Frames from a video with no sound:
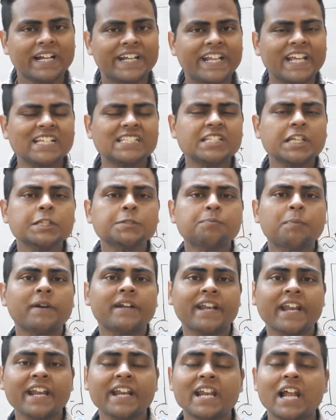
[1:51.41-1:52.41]
डीसी
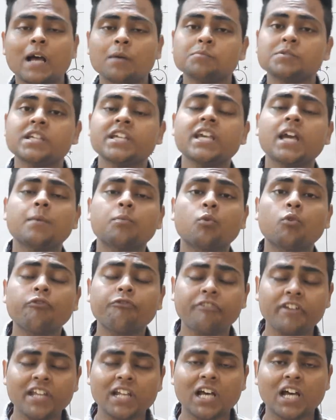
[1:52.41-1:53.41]
स्पटरिंग नाम से ही आपको
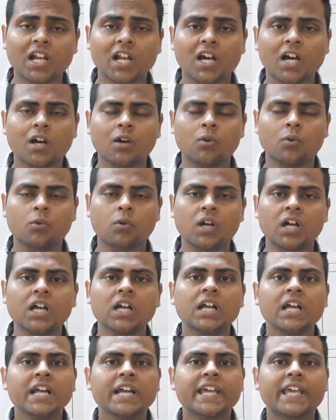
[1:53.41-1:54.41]
फील आ रहा होगा
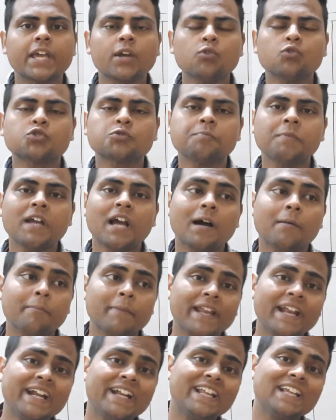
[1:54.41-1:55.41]
कि उसमें
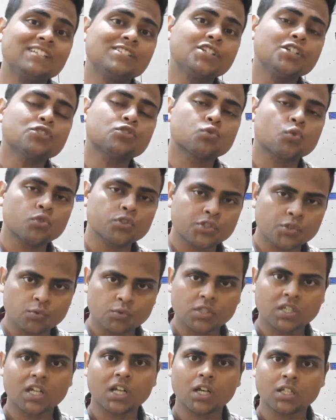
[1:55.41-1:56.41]
हमने डीसी सोर्स
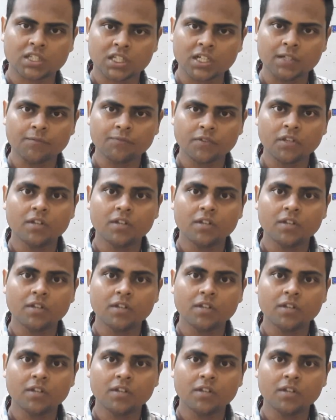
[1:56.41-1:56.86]
यूज करा था